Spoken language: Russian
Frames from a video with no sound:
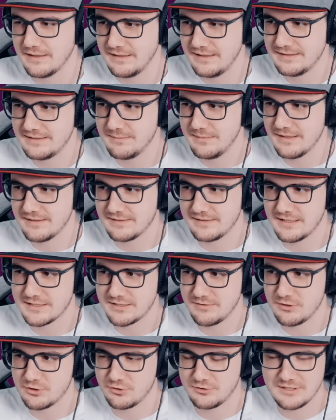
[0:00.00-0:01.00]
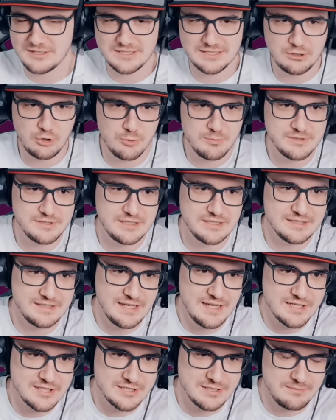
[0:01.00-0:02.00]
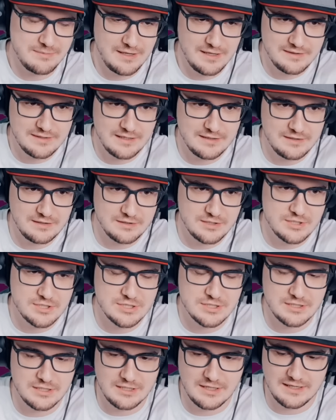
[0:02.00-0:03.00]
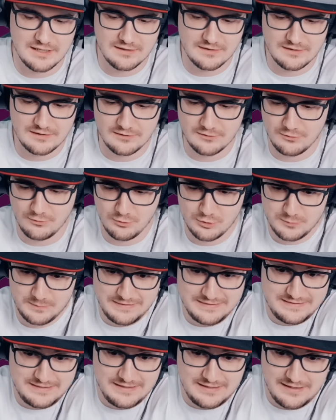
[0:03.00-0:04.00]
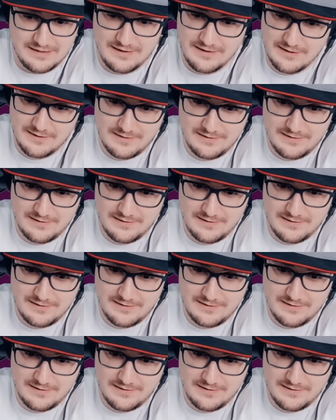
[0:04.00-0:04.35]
Если мне даже говорят, что даже Geometry Dash имеет R34 арты, то уж, простите,